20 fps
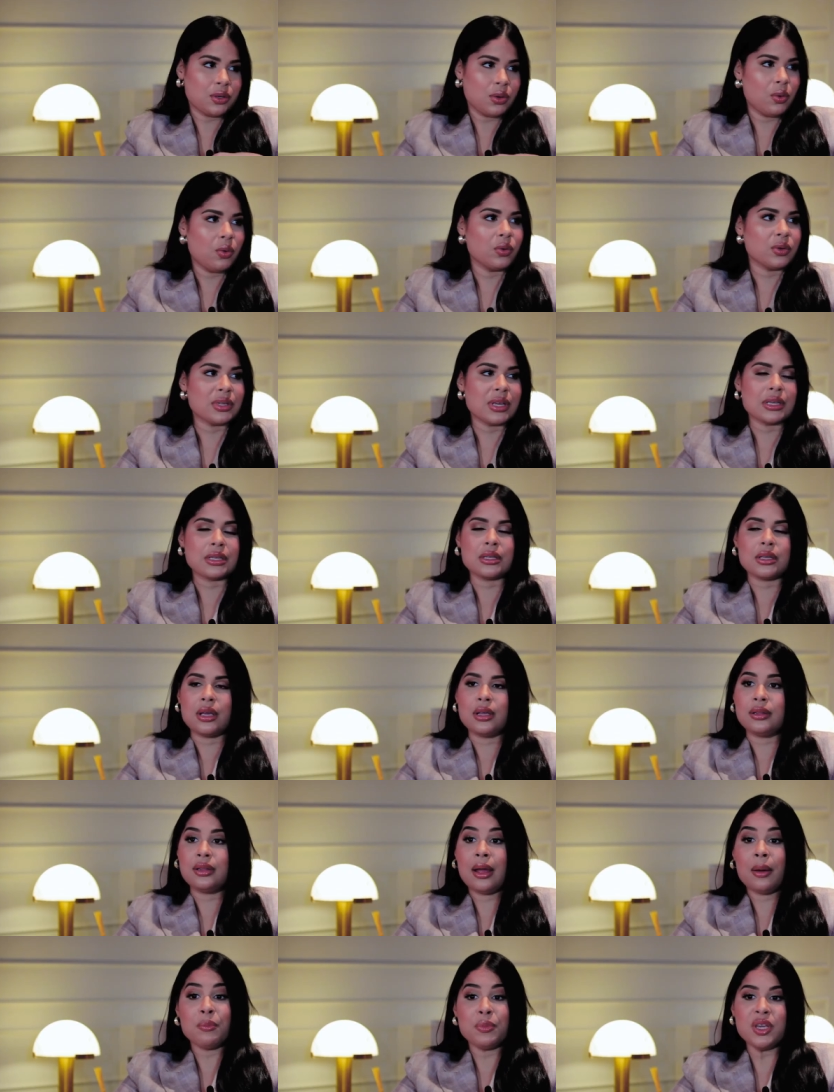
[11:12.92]
cosas.
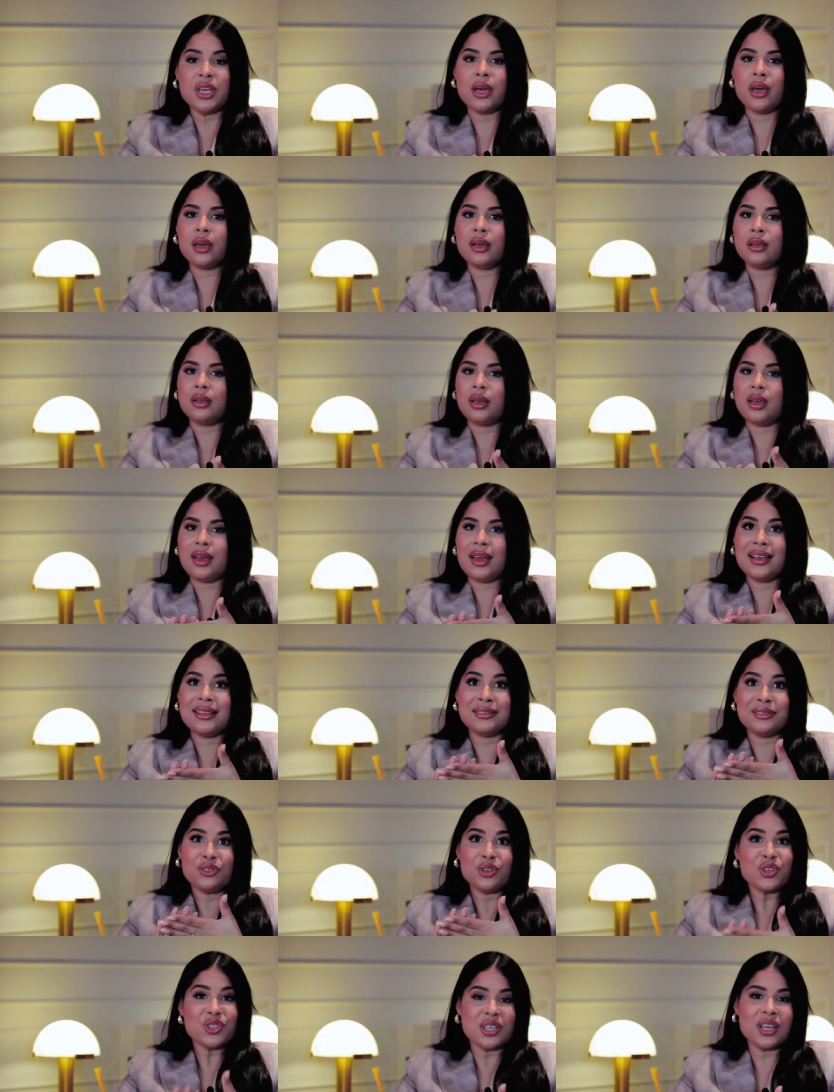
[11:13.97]
También eh,
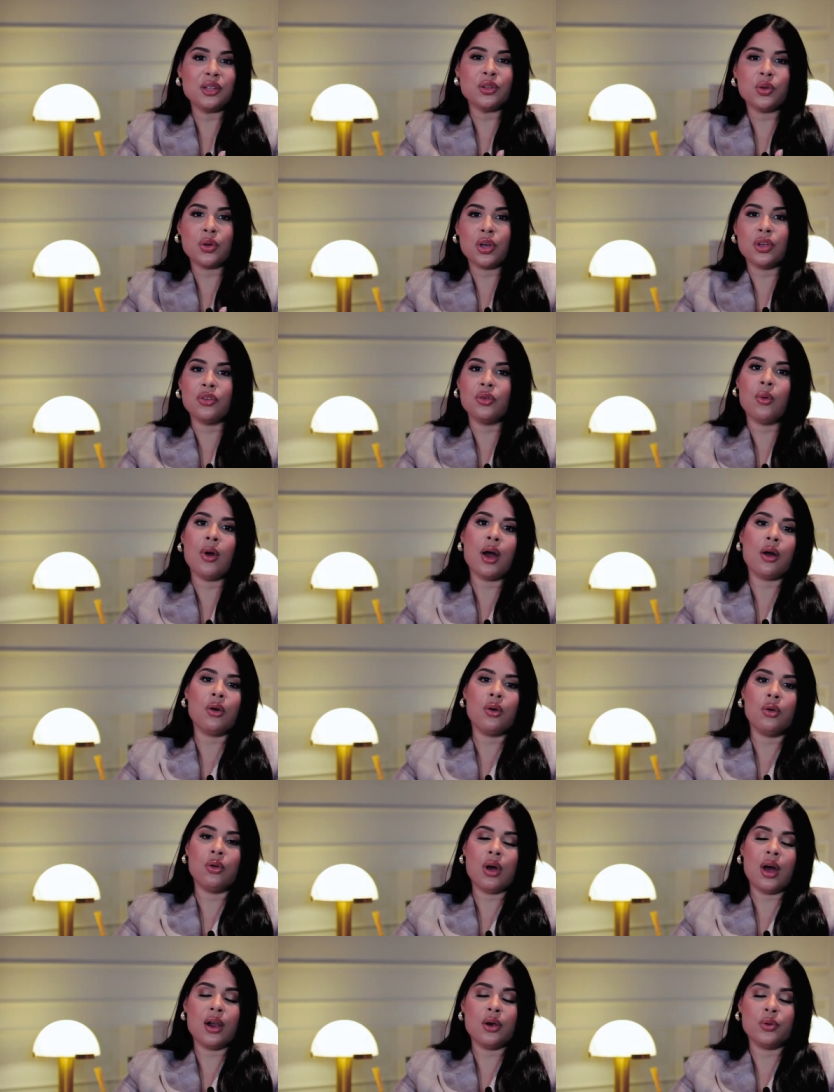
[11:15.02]
yo siento que yo
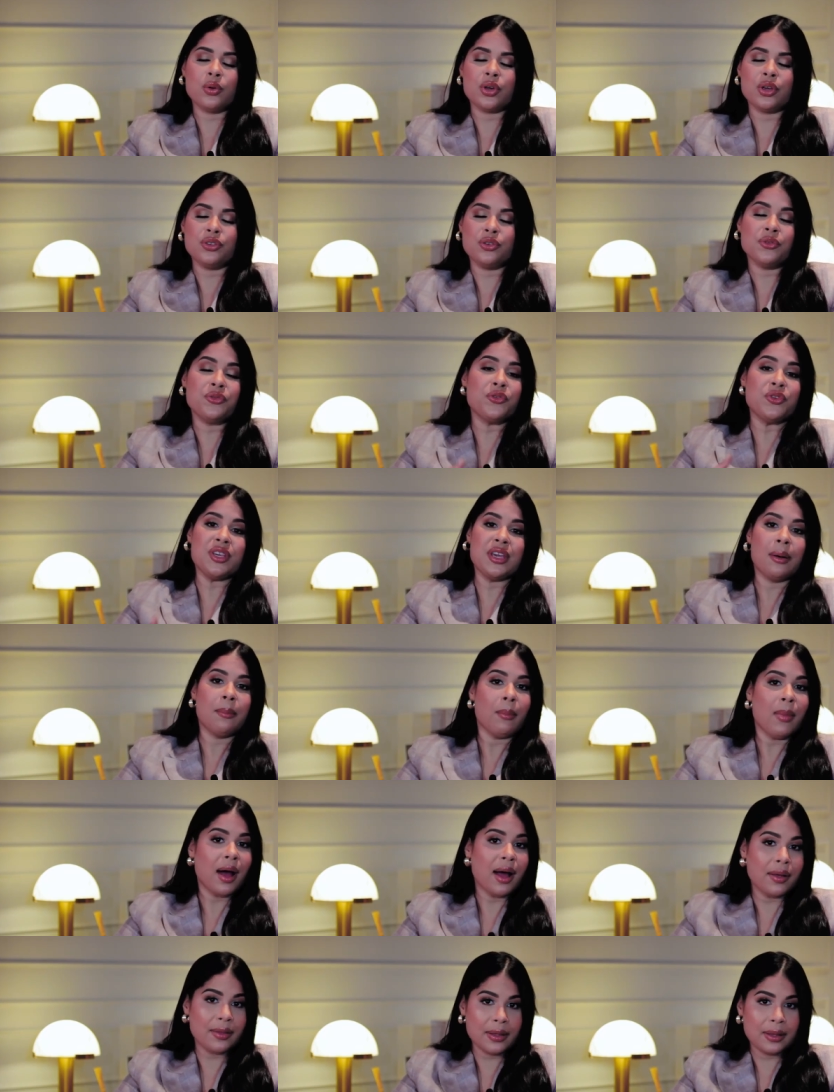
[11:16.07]
hago a lo que yo fui
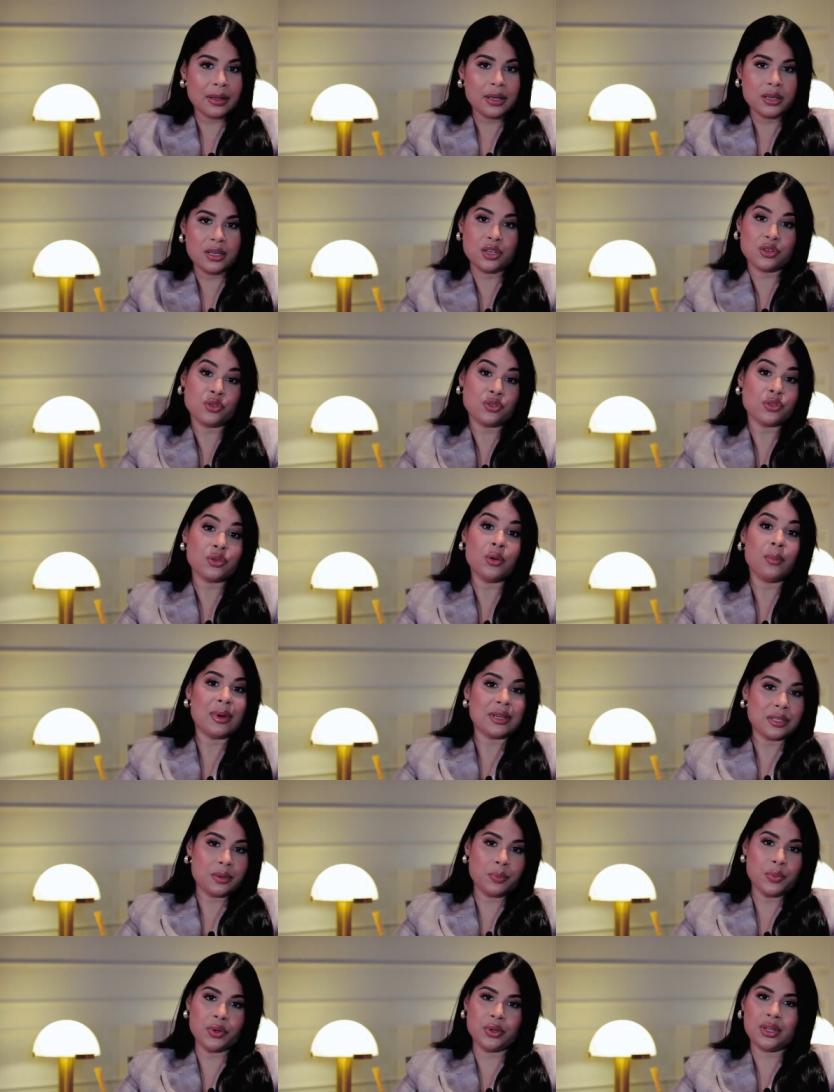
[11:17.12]
llamada y eso es lo más
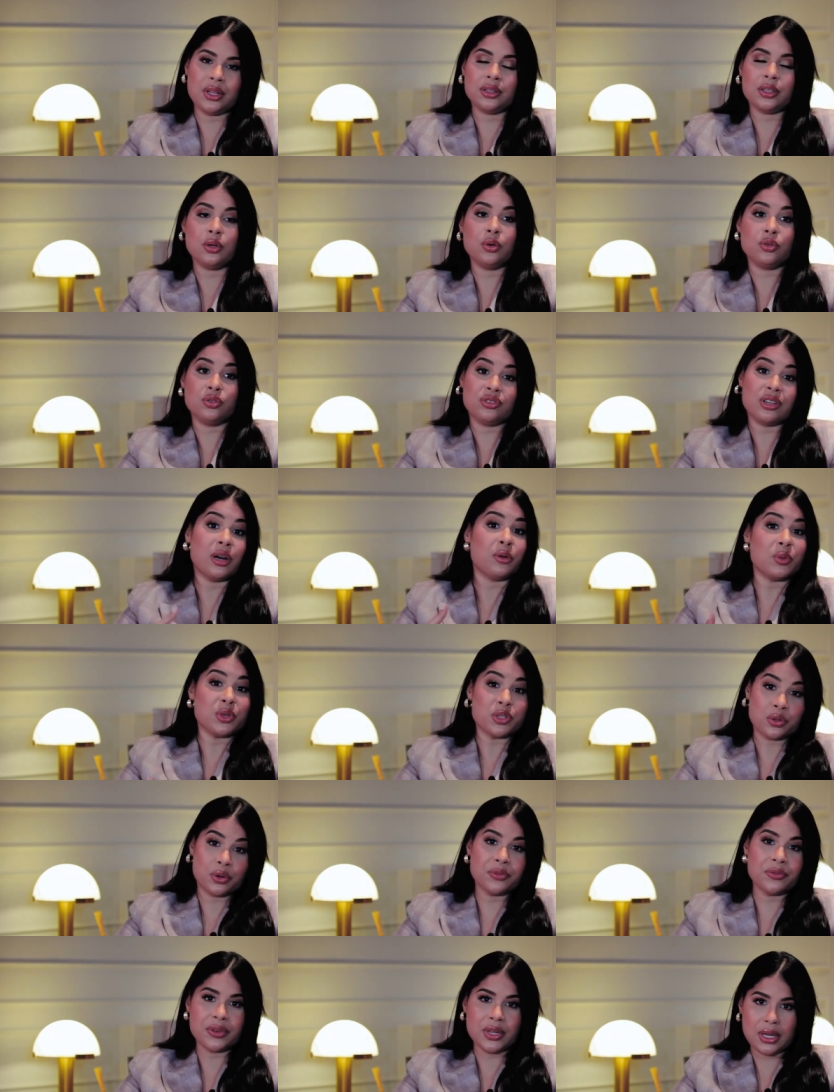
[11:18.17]
importante, encontrar
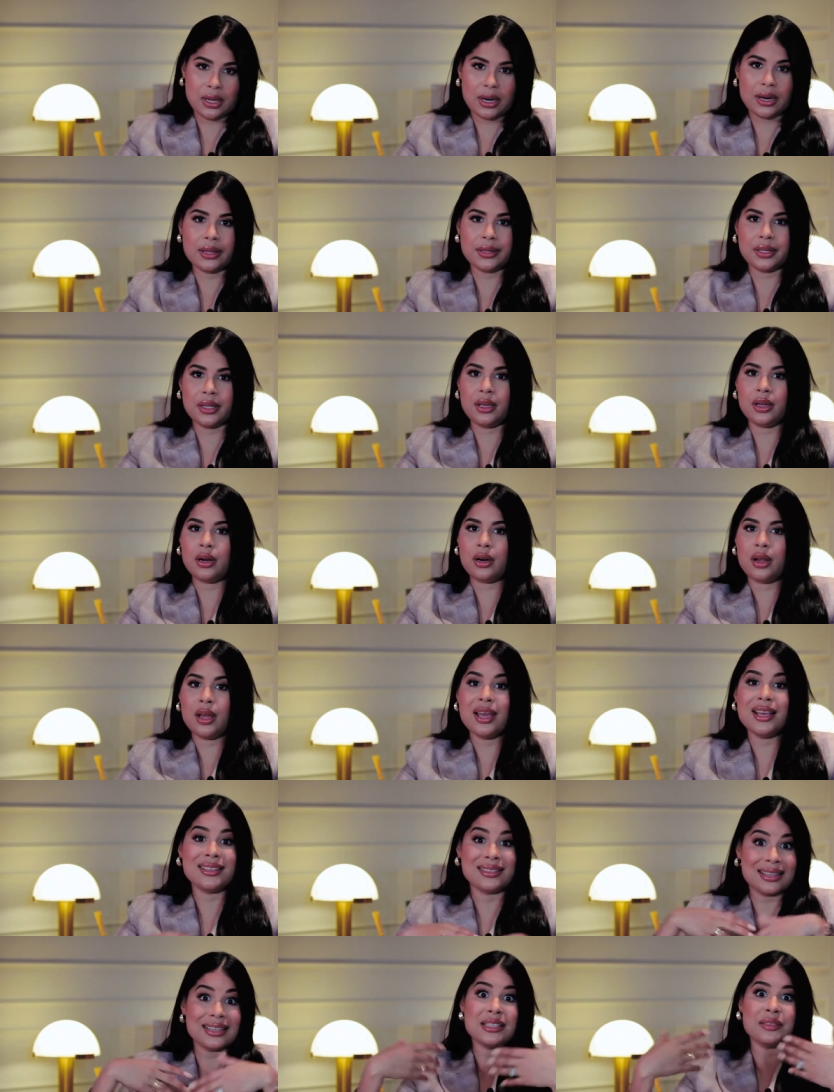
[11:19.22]
nuestro fin en la tierra.
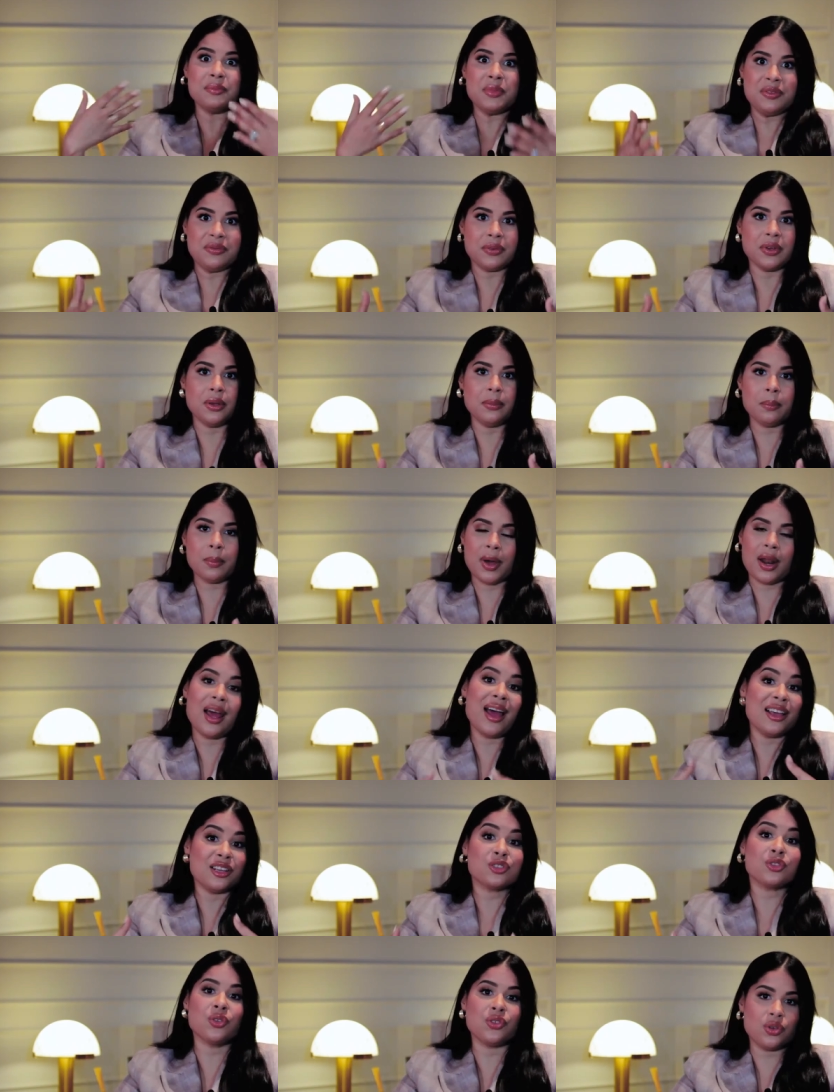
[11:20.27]
Este es mi fin, para
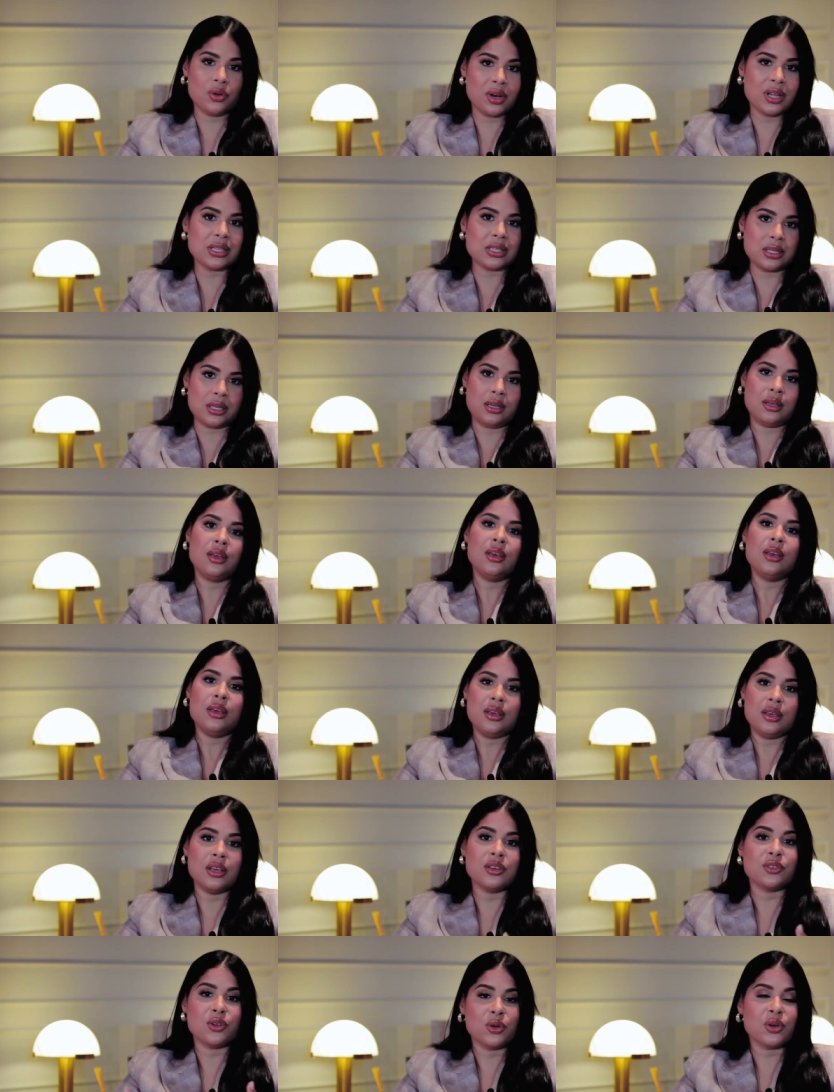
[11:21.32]
esto yo nací y
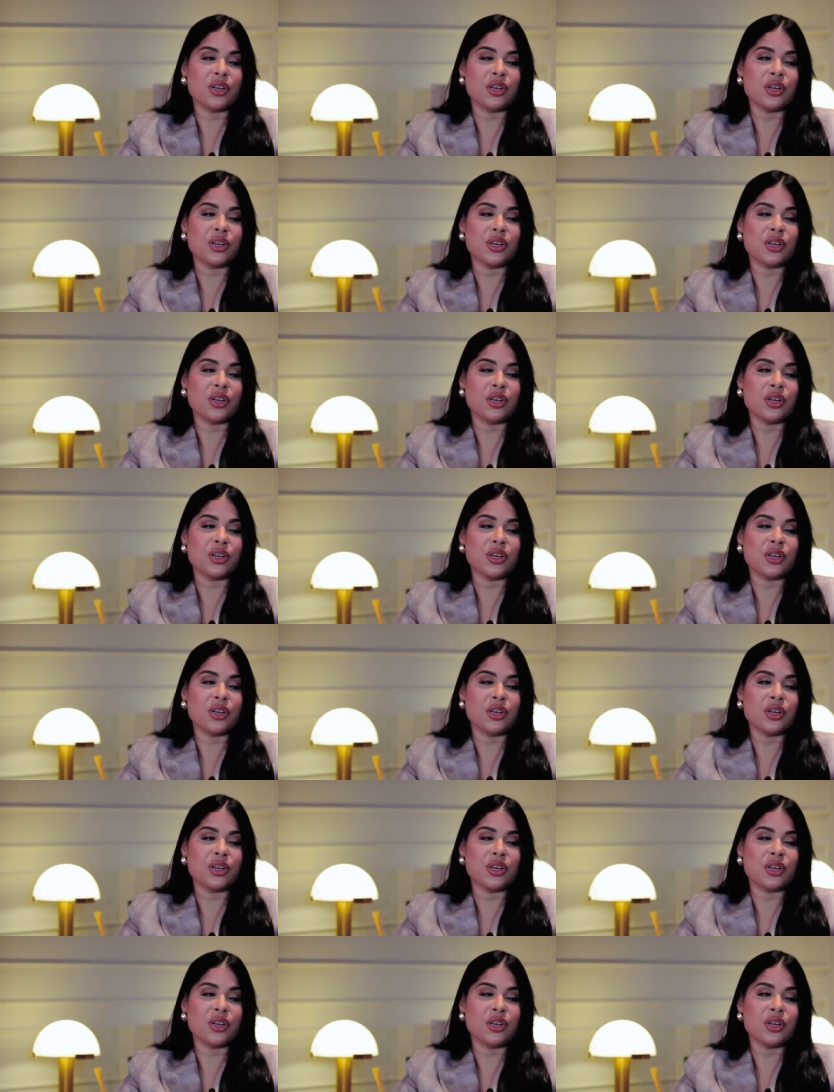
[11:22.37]
es lo